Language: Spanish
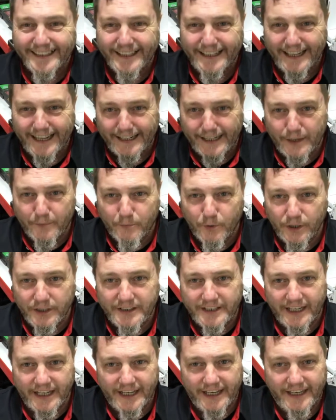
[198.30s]
La
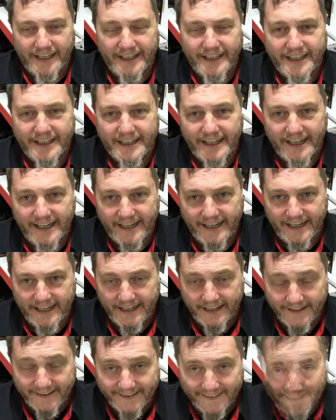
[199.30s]
respuesta es
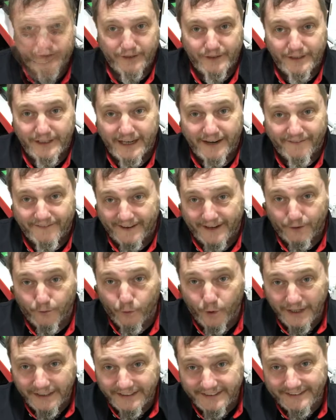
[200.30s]
que la
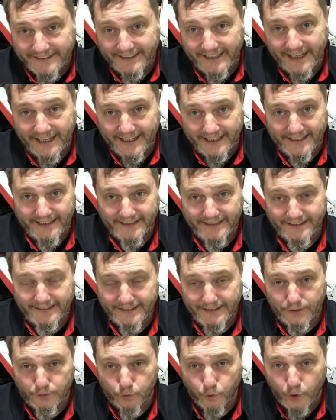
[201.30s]
frecuencia
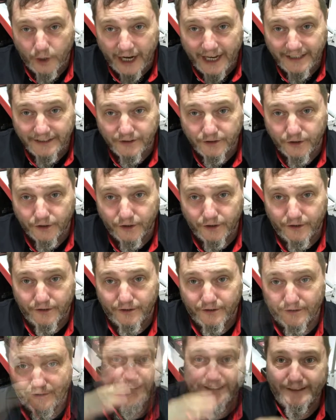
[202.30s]
de su canto,
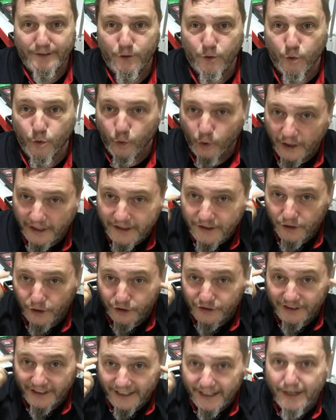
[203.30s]

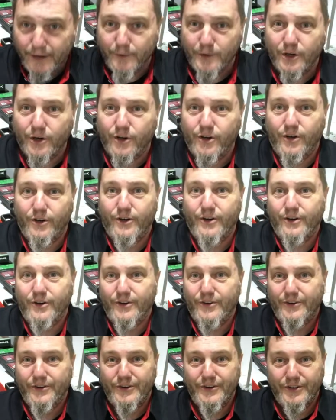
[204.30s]
nuestro cerebro
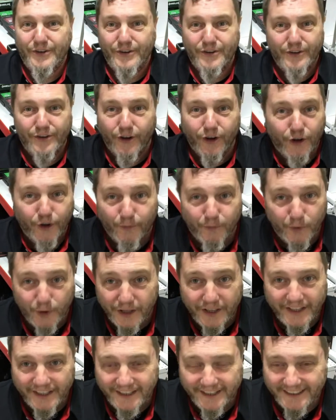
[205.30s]
no lo
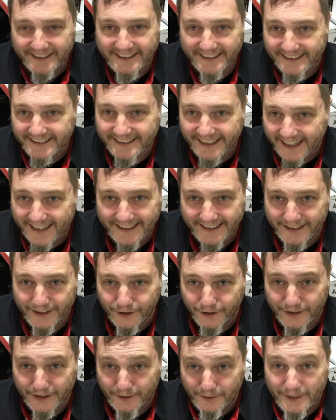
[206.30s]
puede detectar de
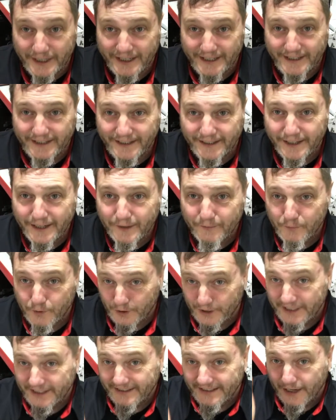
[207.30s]
dónde viene,
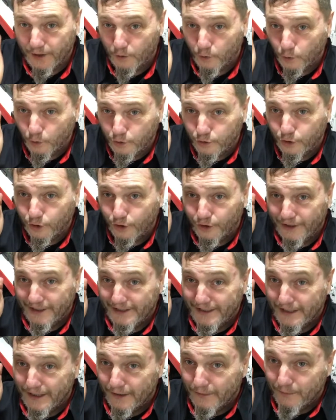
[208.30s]
porque está justo
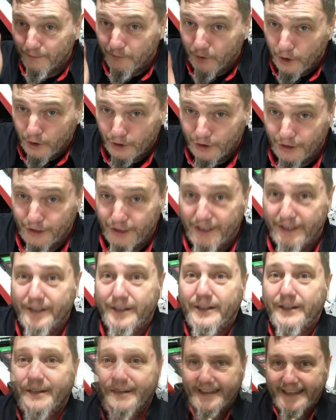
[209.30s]
en el borde
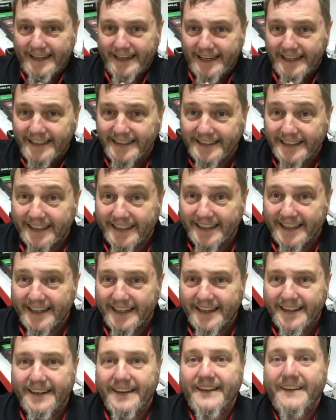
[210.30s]
del
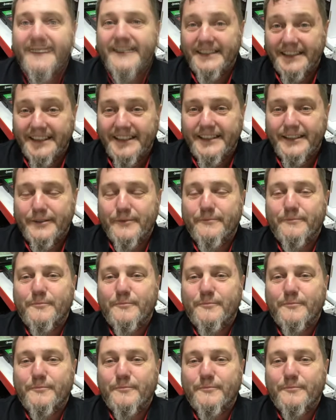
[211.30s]
ITD y